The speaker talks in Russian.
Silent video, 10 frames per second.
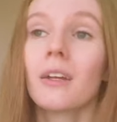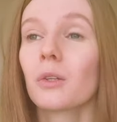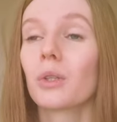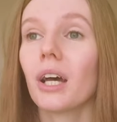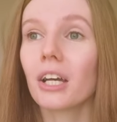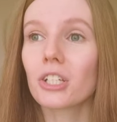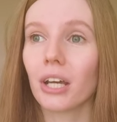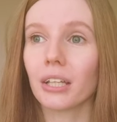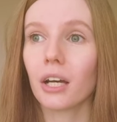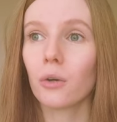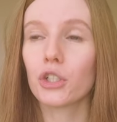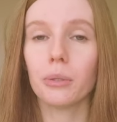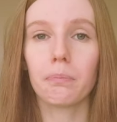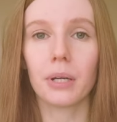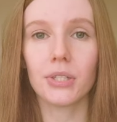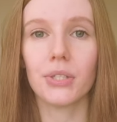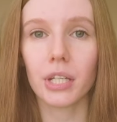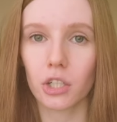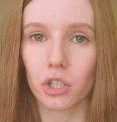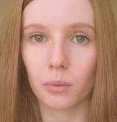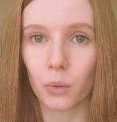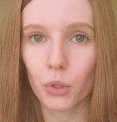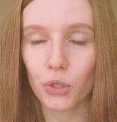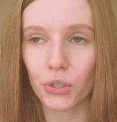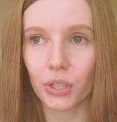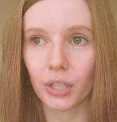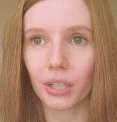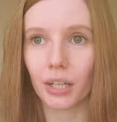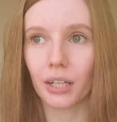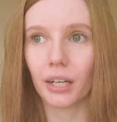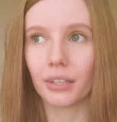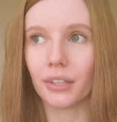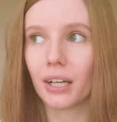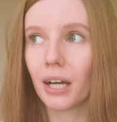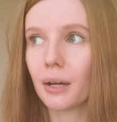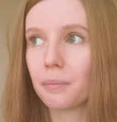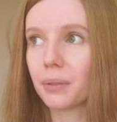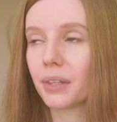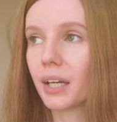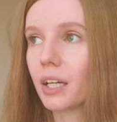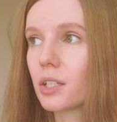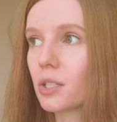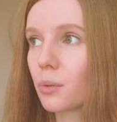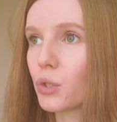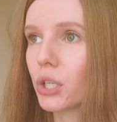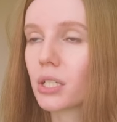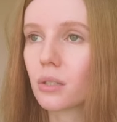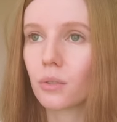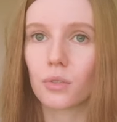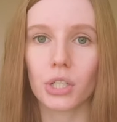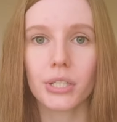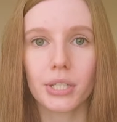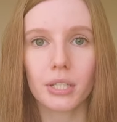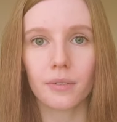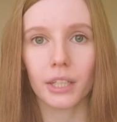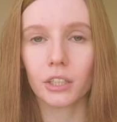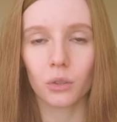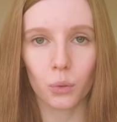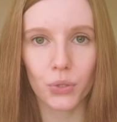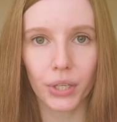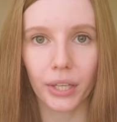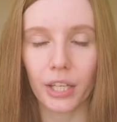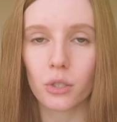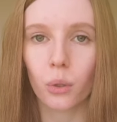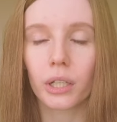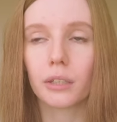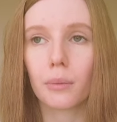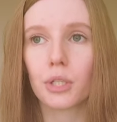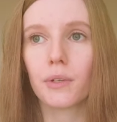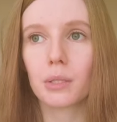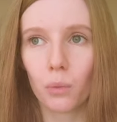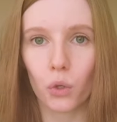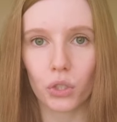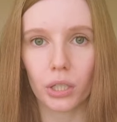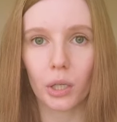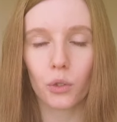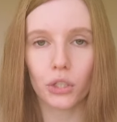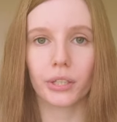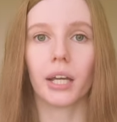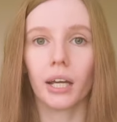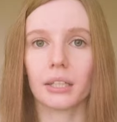Но также она очень поддерживающая, она пытается участвовать в жизни своих друзей, насколько это вообще возможно, она очень такая